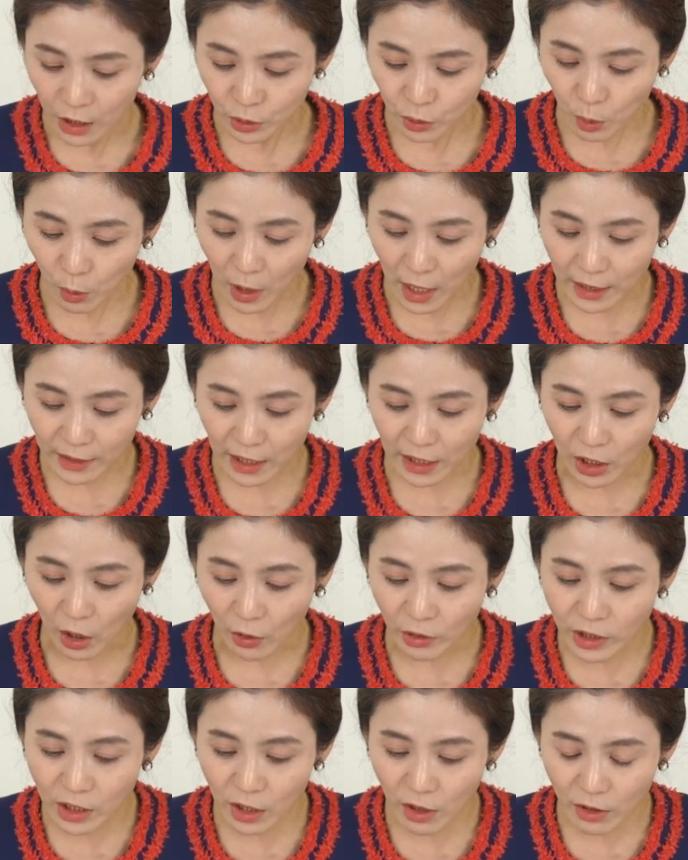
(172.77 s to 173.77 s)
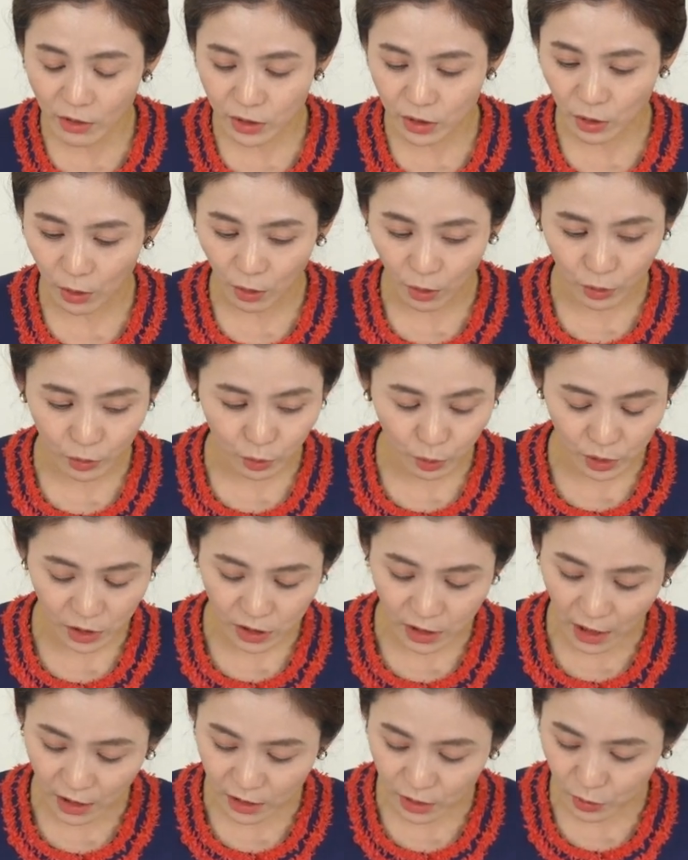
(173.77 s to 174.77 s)
또 하나 연이어서 또
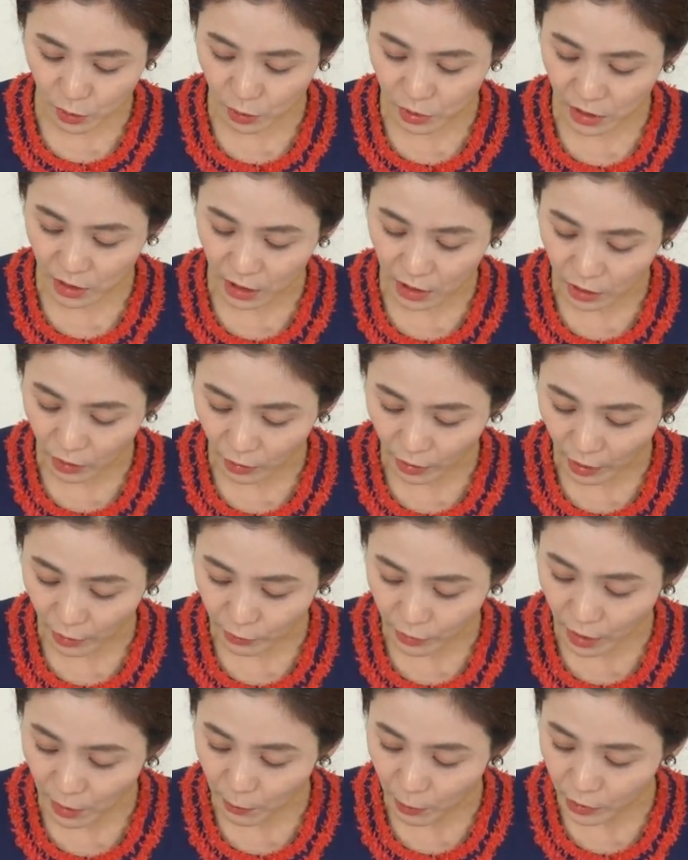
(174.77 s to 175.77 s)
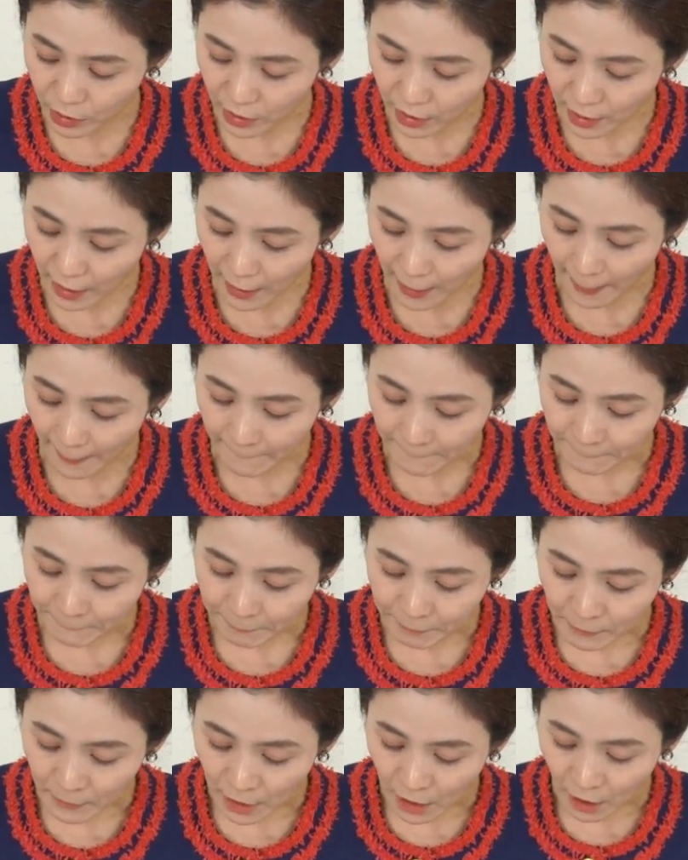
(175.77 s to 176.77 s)
시상식 소식이 있더라고요. 보니까
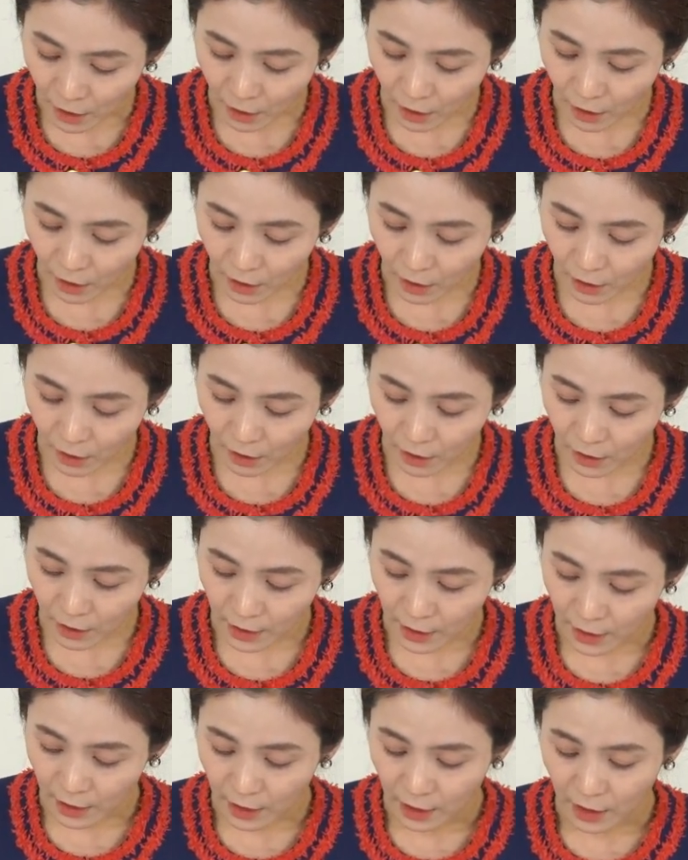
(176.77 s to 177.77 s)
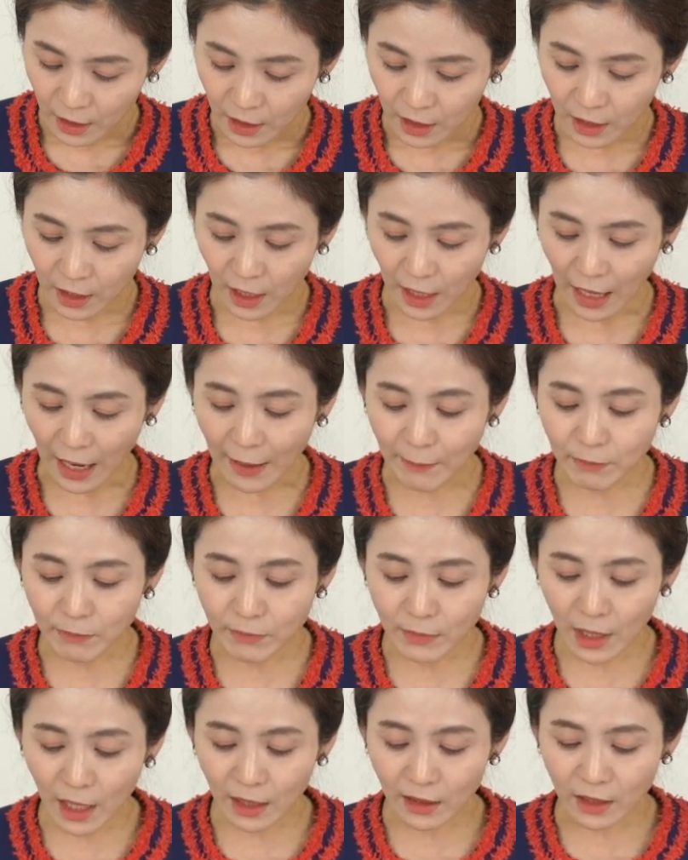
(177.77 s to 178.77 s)
어, 이게
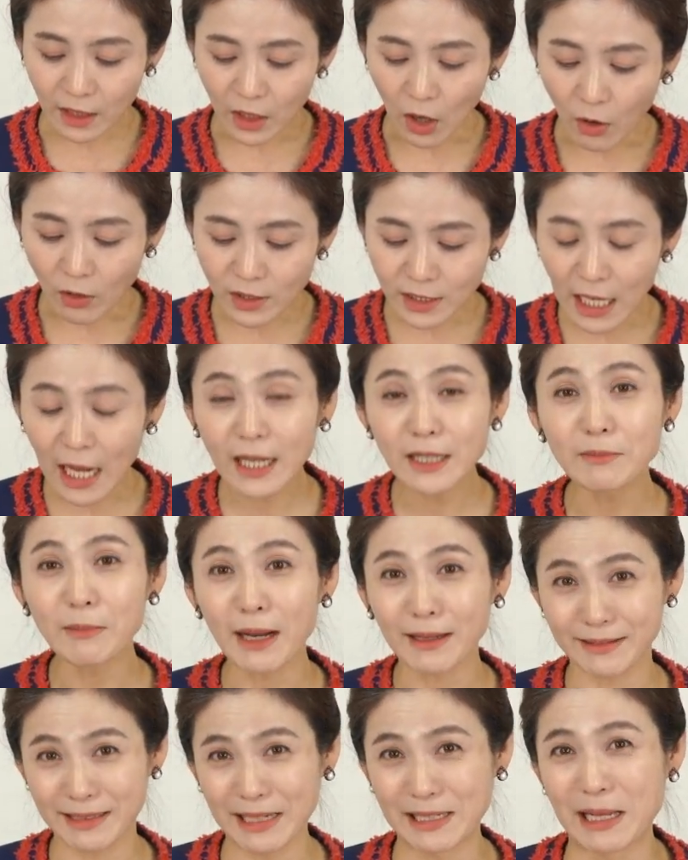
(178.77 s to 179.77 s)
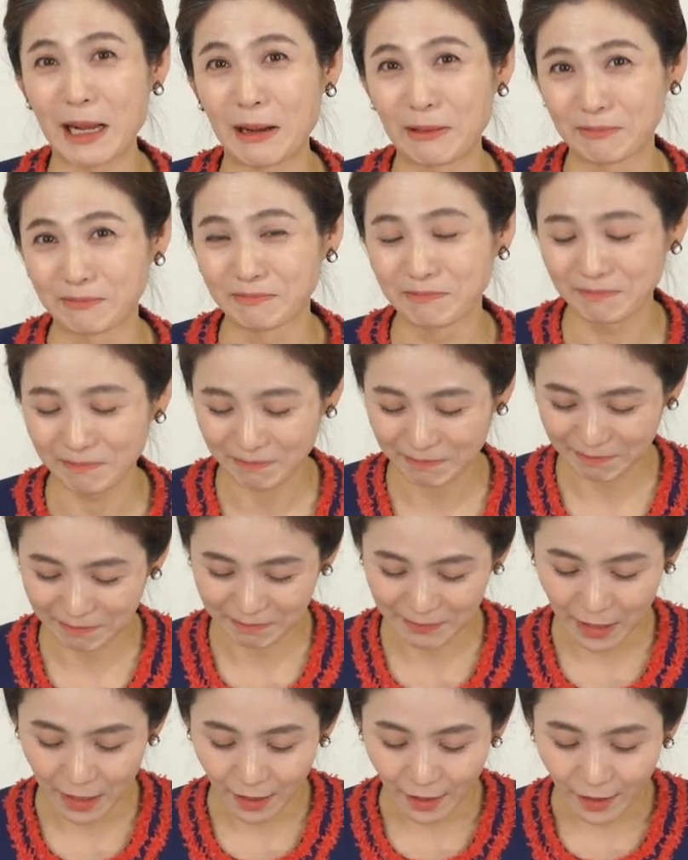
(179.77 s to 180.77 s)
엠넷 영상음악 대상
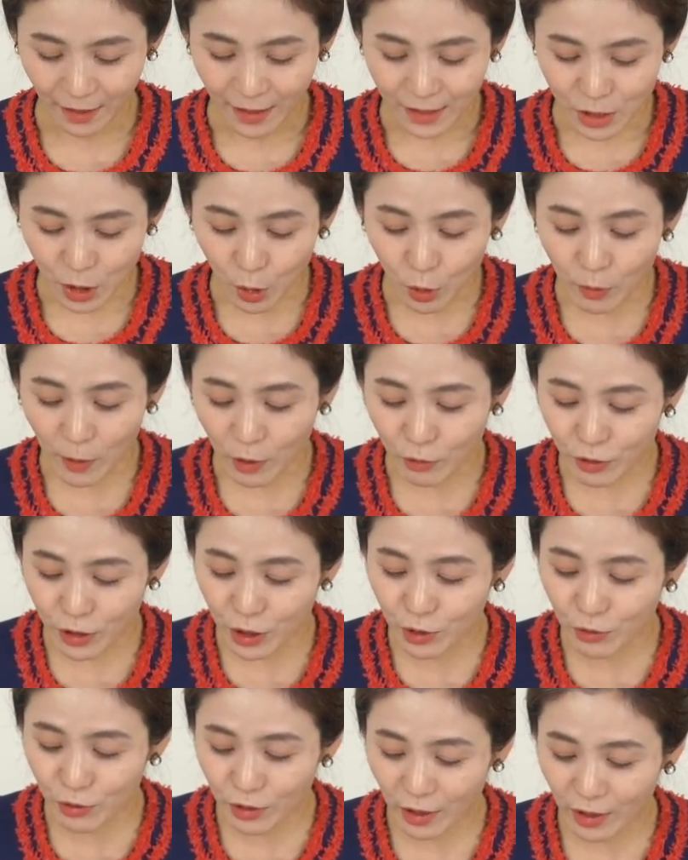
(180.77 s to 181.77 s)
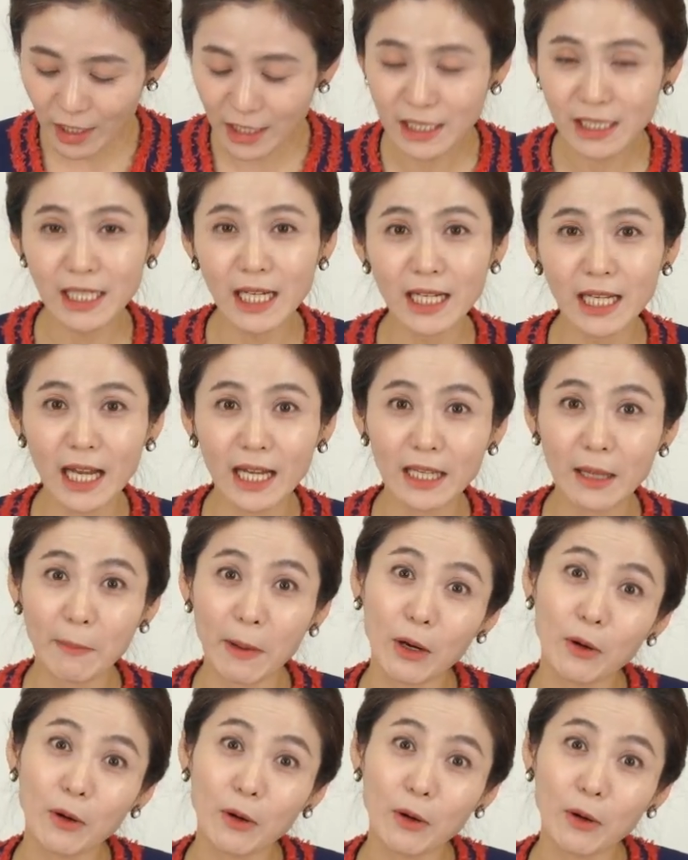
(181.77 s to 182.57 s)
1999년에 시작한 게